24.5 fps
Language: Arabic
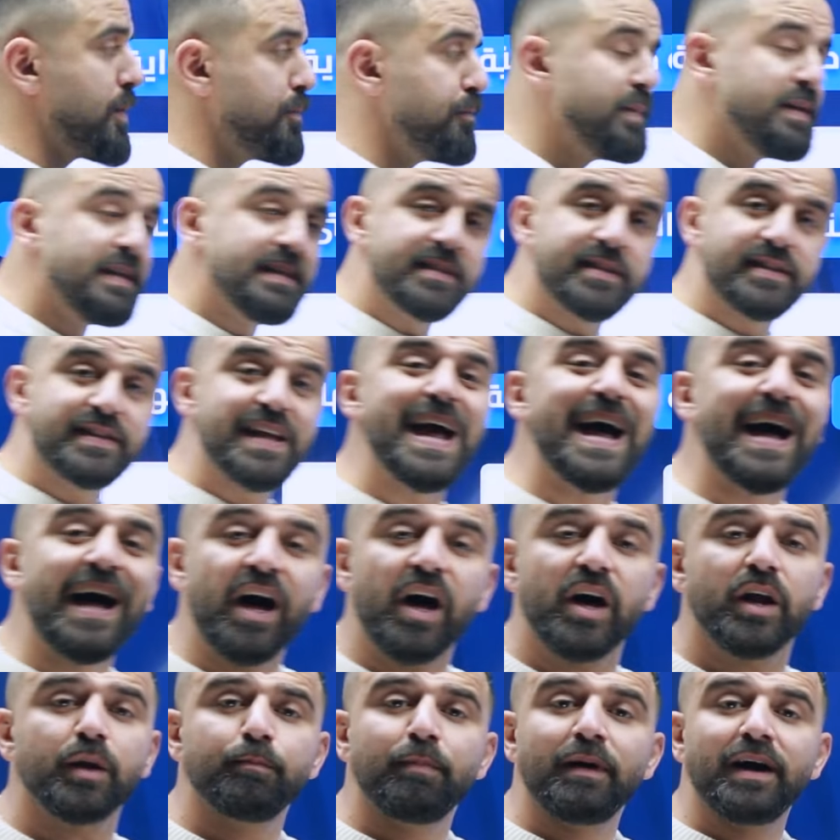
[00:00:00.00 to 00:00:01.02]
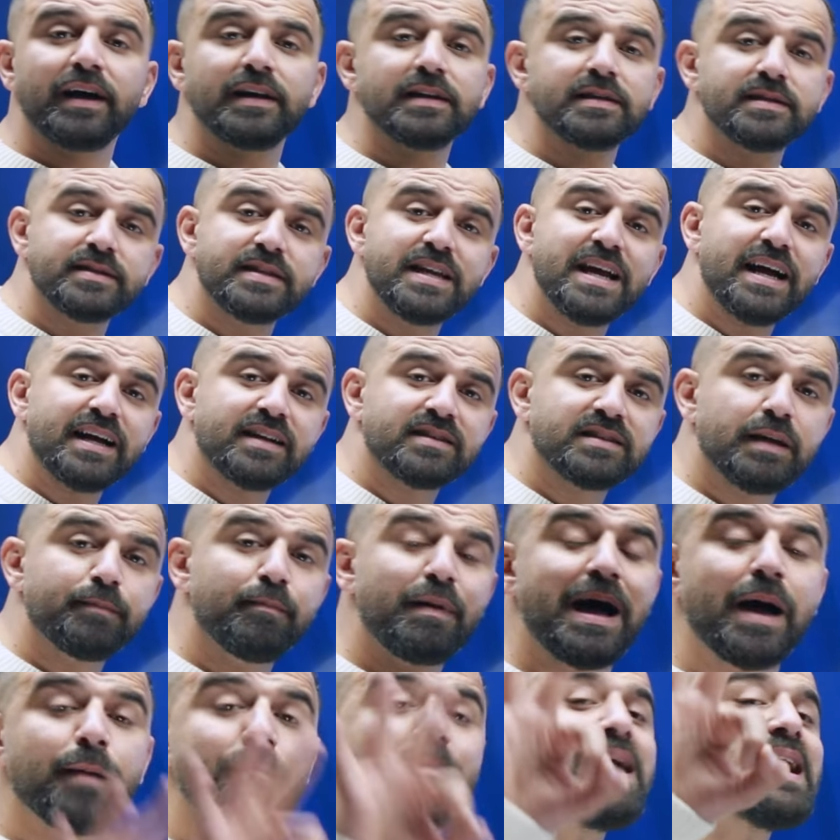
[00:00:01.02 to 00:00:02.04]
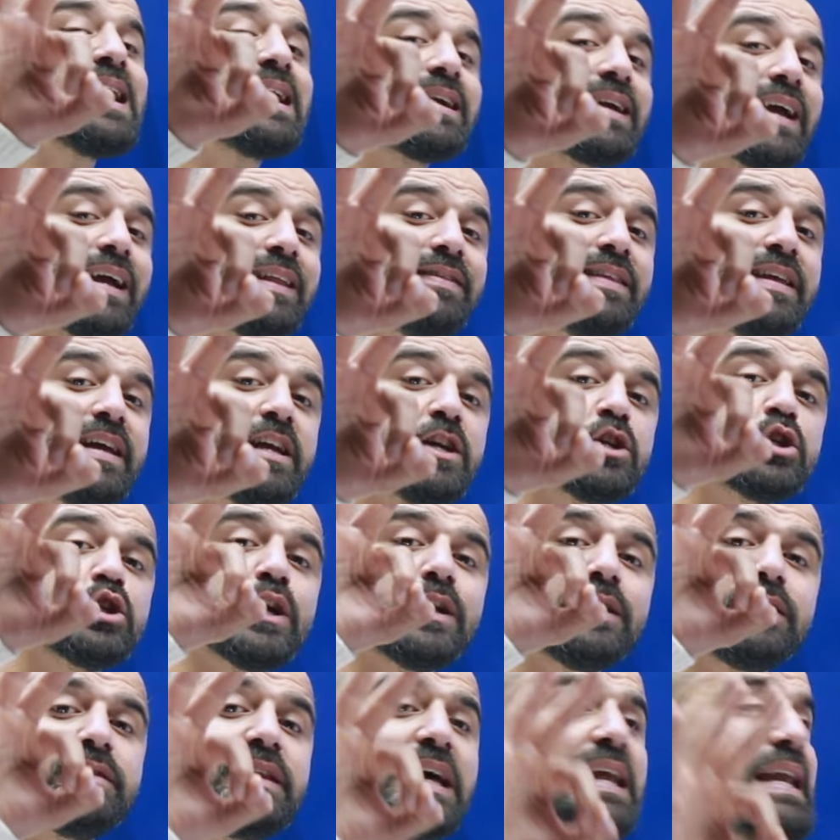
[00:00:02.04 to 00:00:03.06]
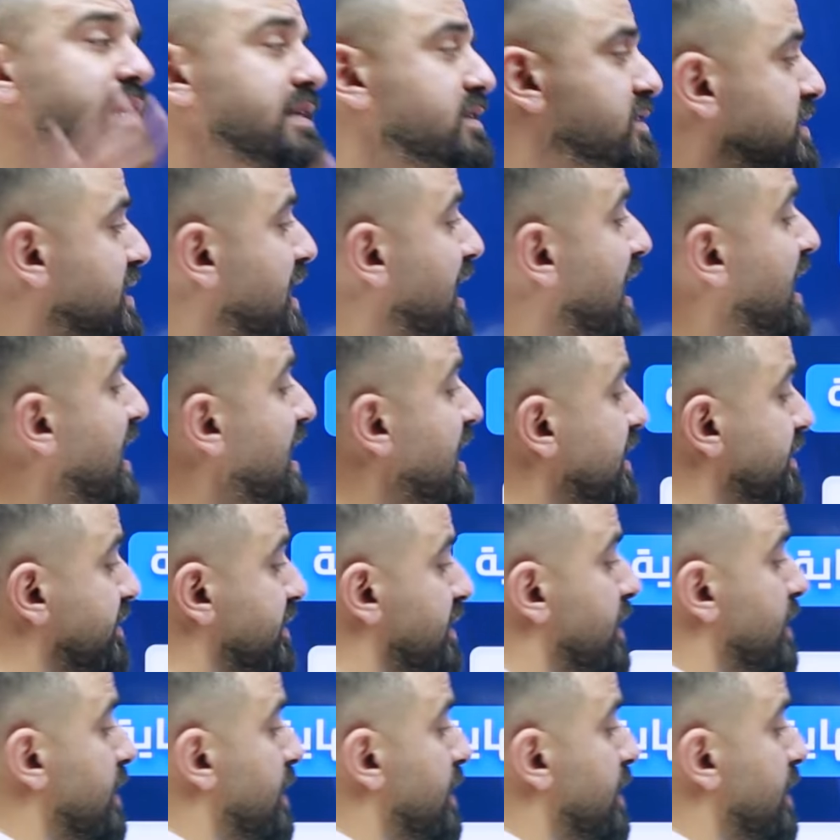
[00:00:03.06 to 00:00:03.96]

من الساعة 4 للساعة 7 معك قديش؟ ثلاث ساعات